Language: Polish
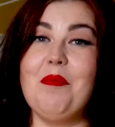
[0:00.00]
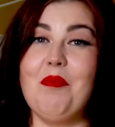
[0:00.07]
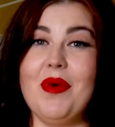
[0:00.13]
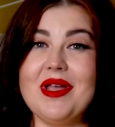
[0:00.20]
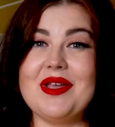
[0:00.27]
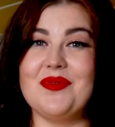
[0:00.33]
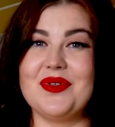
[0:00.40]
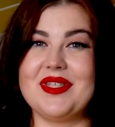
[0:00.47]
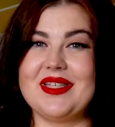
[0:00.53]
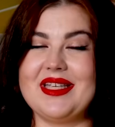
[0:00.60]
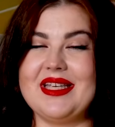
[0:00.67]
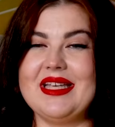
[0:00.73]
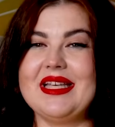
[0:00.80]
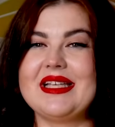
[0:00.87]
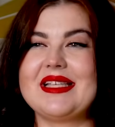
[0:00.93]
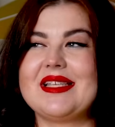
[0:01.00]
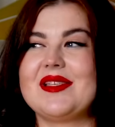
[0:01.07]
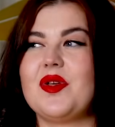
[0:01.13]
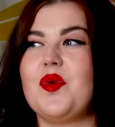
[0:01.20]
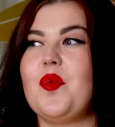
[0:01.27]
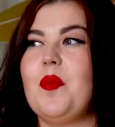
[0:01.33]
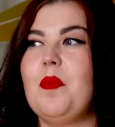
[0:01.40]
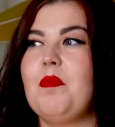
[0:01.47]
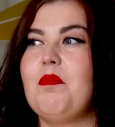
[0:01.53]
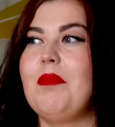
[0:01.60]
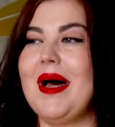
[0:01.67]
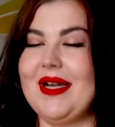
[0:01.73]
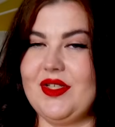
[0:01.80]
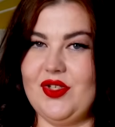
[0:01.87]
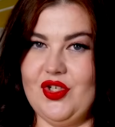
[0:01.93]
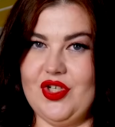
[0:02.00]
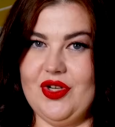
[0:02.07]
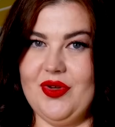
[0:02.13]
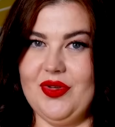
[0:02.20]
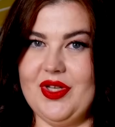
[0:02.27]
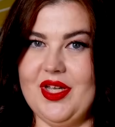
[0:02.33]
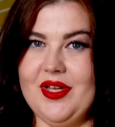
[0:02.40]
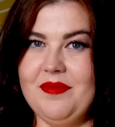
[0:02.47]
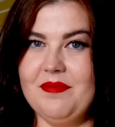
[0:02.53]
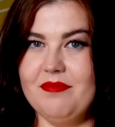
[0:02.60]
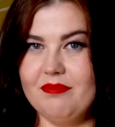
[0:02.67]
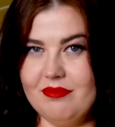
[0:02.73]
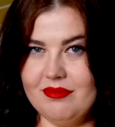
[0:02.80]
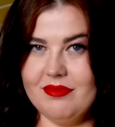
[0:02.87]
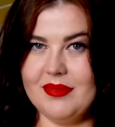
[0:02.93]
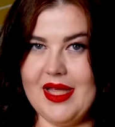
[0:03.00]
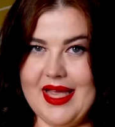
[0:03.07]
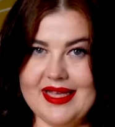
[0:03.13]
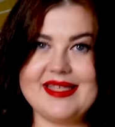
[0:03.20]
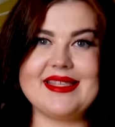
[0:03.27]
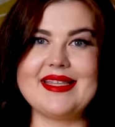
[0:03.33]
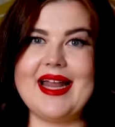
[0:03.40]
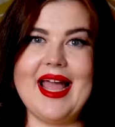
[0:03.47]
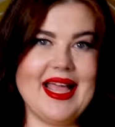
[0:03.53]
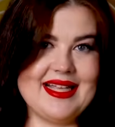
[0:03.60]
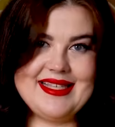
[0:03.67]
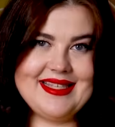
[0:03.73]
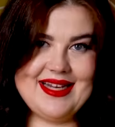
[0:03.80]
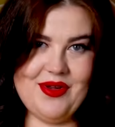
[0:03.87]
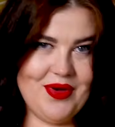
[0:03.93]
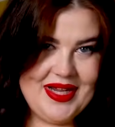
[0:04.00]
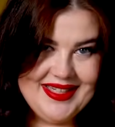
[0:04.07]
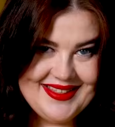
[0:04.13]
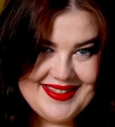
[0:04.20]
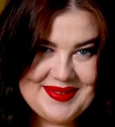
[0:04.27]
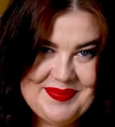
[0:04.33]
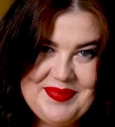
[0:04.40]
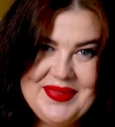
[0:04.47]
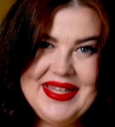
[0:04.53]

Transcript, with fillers: Moje łydki są bardzo szerokie, ekstra, extra wide,